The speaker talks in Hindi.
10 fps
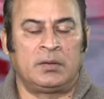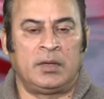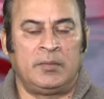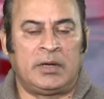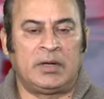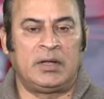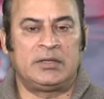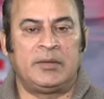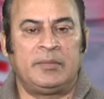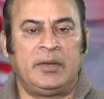इमरान खान
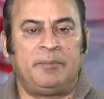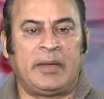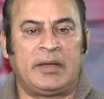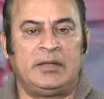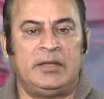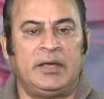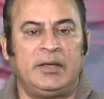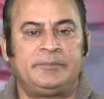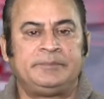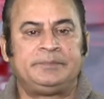साहब ने पैकेज दिया
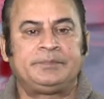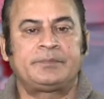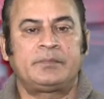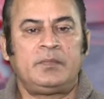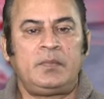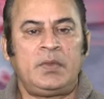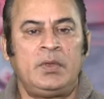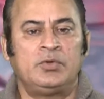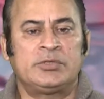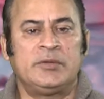है
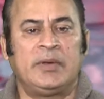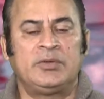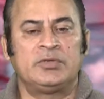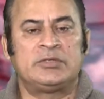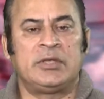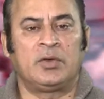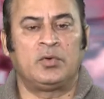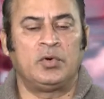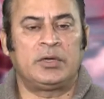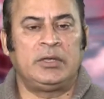उसके बाद जो
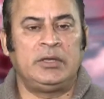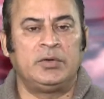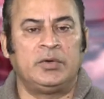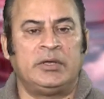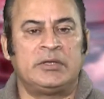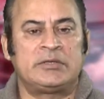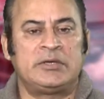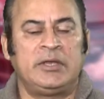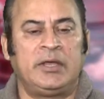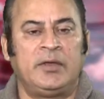सियालकोट की जो
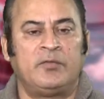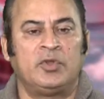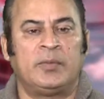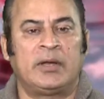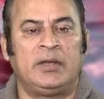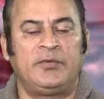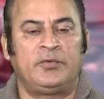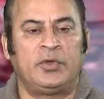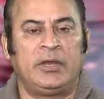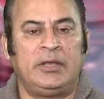इंडस्ट्री है वो दोबारा
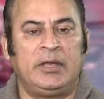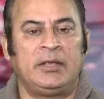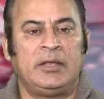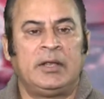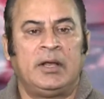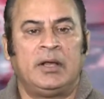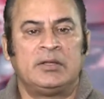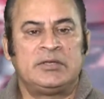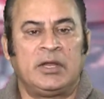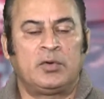लिफ्ट हो रही है
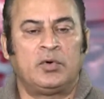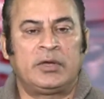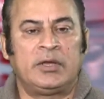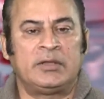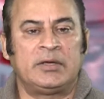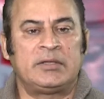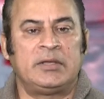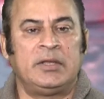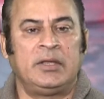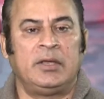सियालकोट के अंदर
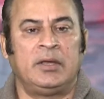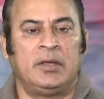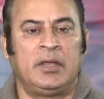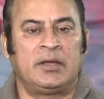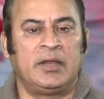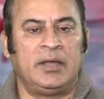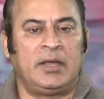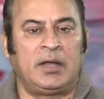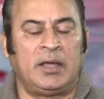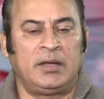से एक नई
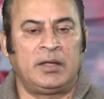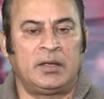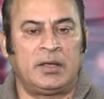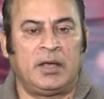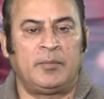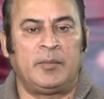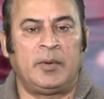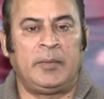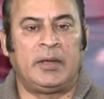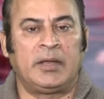एयरलाइन का क्याम
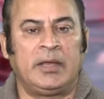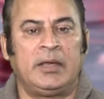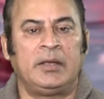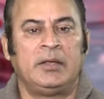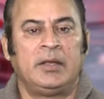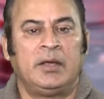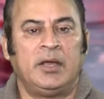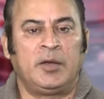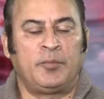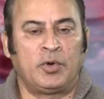अमल में आ गया है
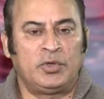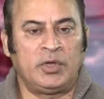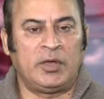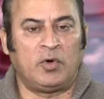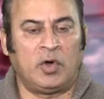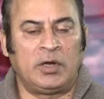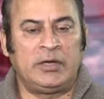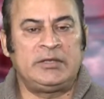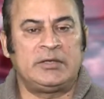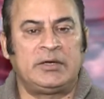एयरपोर्ट जो है वो
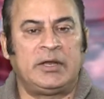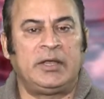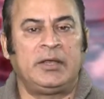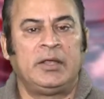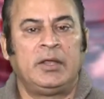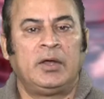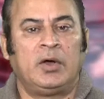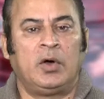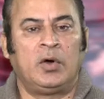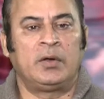ऑलरेडी चल रहा है
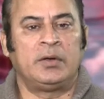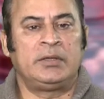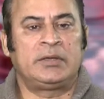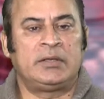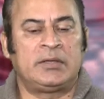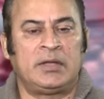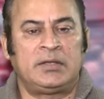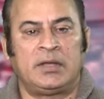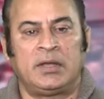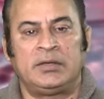और इसके साथ
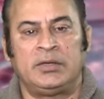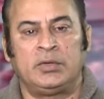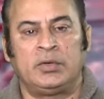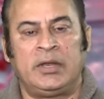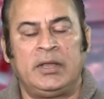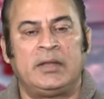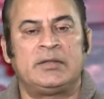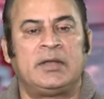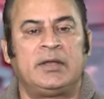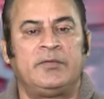साथ ये जो नए
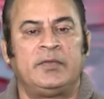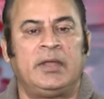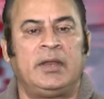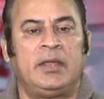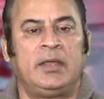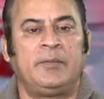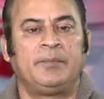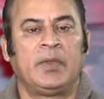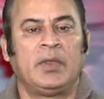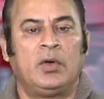इंसेंटिव दे रहे हैं
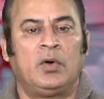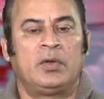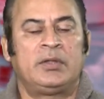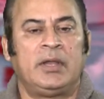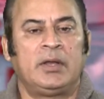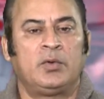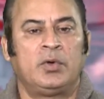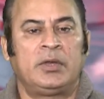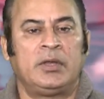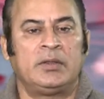और
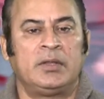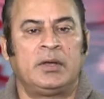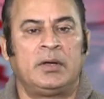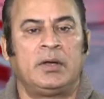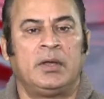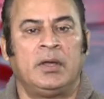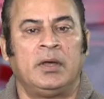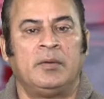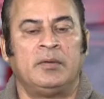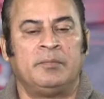सियालकोट के अंदर
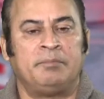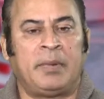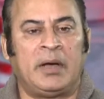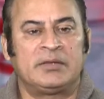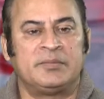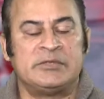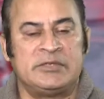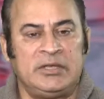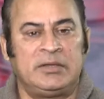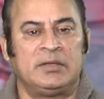पांच
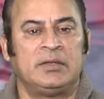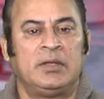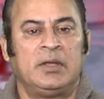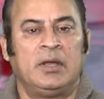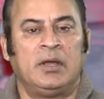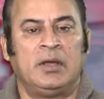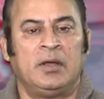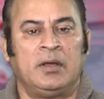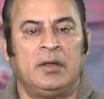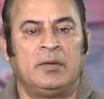मज़ीद
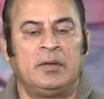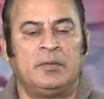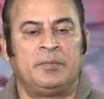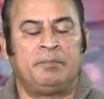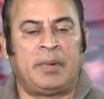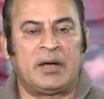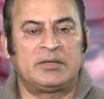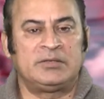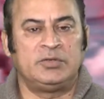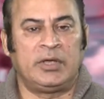
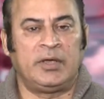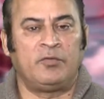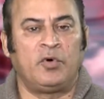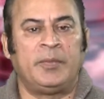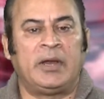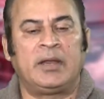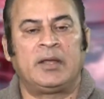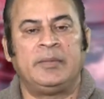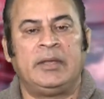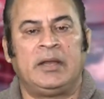पार्क्स जो है वो बनाने
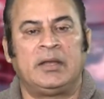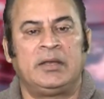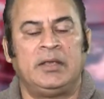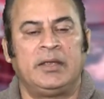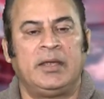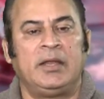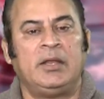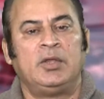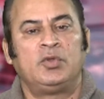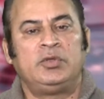का भी ऐलान किया गया है
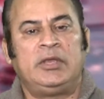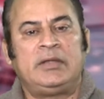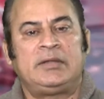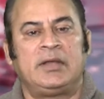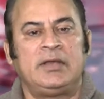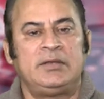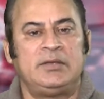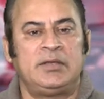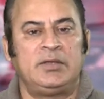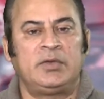तो ये सारी
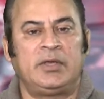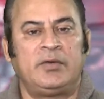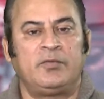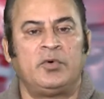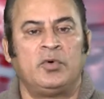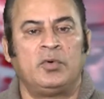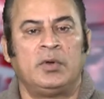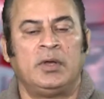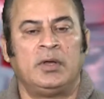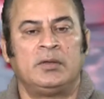चीज़ें जो हैं वो
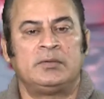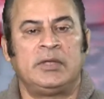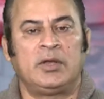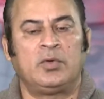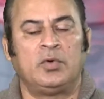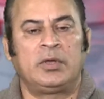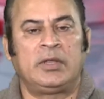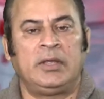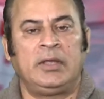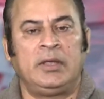सियालकोट
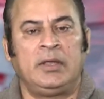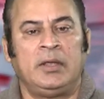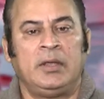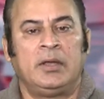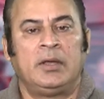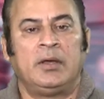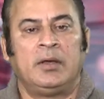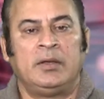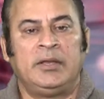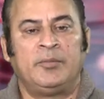के
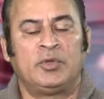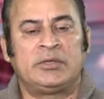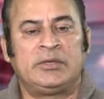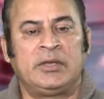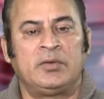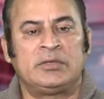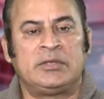लिए बहुत अच्छा है क्योंकि